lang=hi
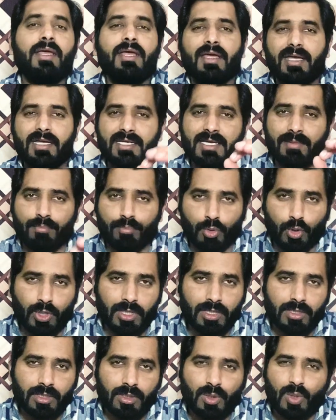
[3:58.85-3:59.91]
कि यह
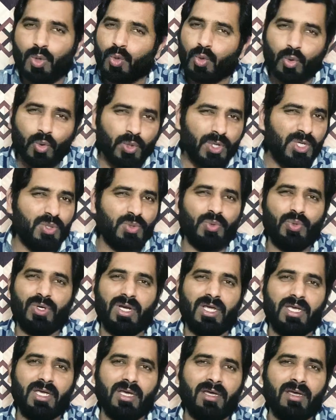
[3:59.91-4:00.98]
मुल्क कोई नूर
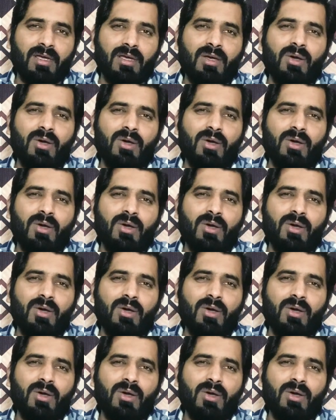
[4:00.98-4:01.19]
नहीं है